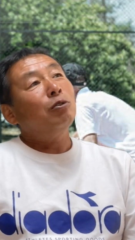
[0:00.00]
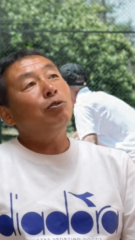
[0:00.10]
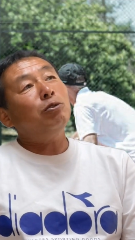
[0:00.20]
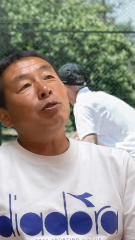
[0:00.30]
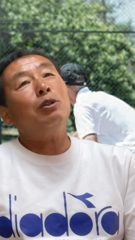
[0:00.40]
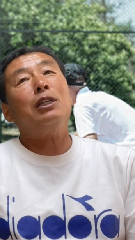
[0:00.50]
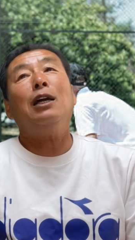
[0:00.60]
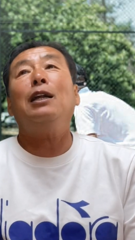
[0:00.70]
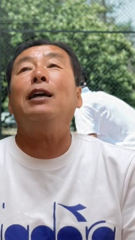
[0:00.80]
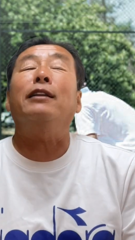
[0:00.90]
工夫を知
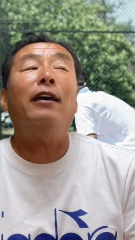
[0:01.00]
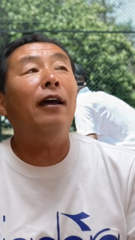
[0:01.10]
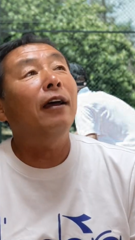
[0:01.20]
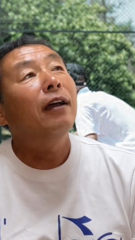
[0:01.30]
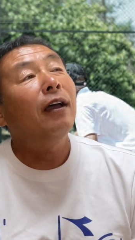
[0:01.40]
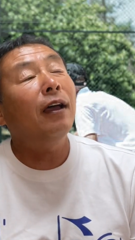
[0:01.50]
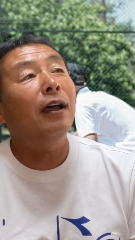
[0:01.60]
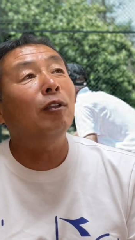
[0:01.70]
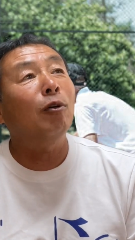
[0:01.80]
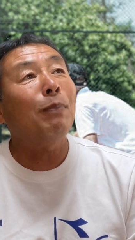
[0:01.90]
らないで、
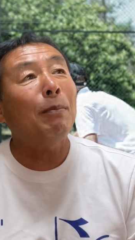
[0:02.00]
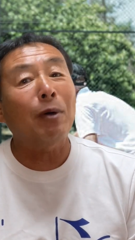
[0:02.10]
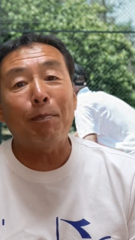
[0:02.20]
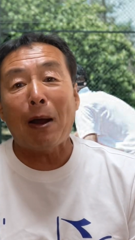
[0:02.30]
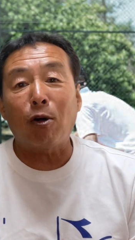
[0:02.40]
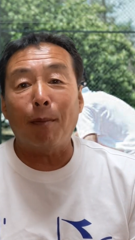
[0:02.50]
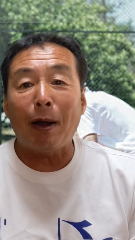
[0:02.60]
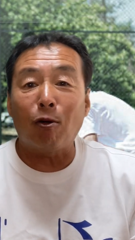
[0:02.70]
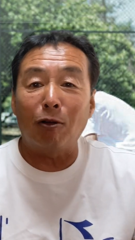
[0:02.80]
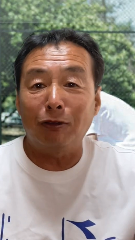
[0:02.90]
えっ、ー、と、パン、
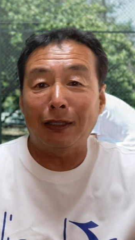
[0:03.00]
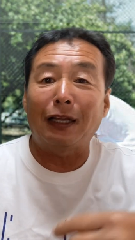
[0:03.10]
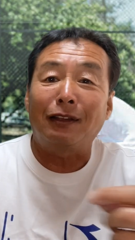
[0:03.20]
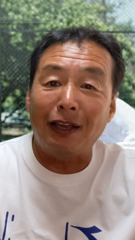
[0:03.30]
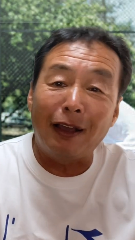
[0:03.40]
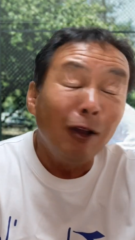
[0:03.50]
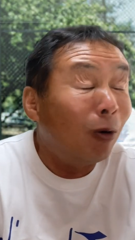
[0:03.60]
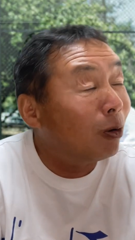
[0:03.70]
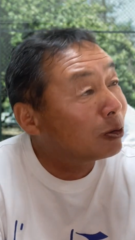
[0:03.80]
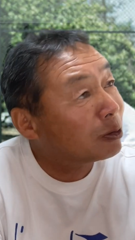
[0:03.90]
パンコラパンコラ打ってたって、
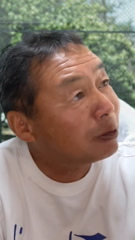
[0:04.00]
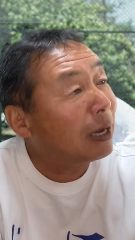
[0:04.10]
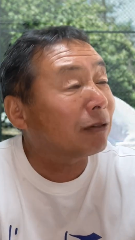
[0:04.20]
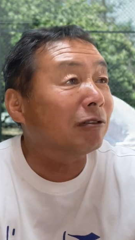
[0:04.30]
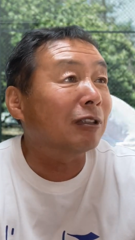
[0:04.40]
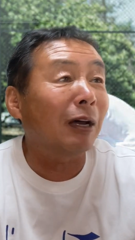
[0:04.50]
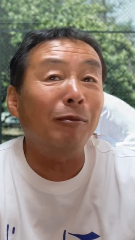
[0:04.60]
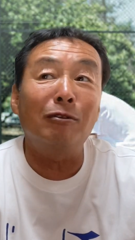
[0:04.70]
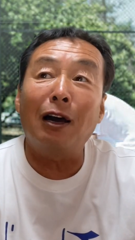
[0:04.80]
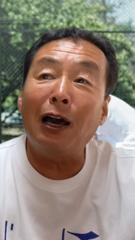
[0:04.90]
おそらく多
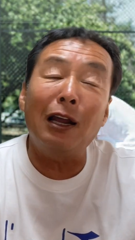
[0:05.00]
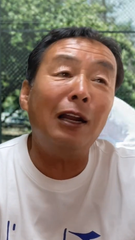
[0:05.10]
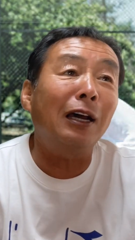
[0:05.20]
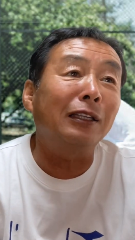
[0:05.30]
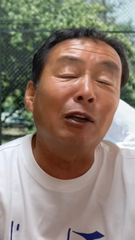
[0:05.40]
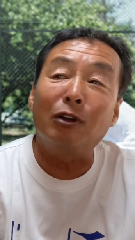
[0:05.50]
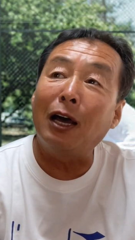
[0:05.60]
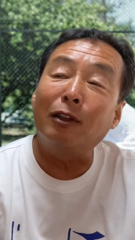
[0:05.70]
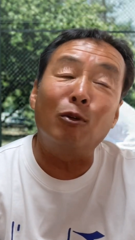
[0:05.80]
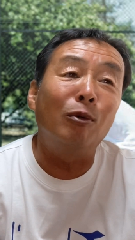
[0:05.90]
分入らないんだろう
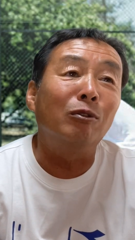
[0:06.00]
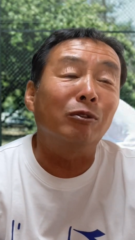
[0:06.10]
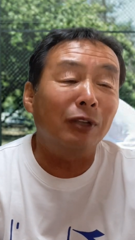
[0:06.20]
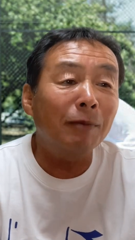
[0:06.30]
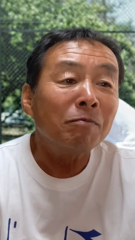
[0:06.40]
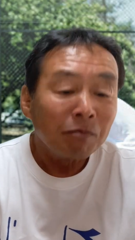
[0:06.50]
なと思うんですね。